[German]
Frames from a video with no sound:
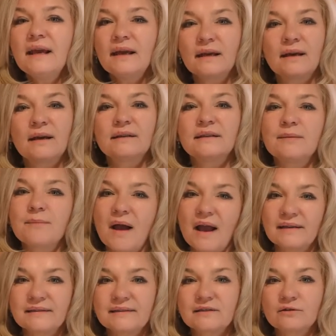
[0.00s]
Äh, die
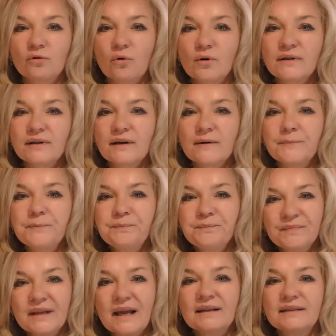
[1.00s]
meisten Hunde
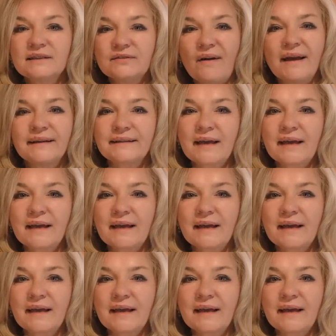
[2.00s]
nach zwei,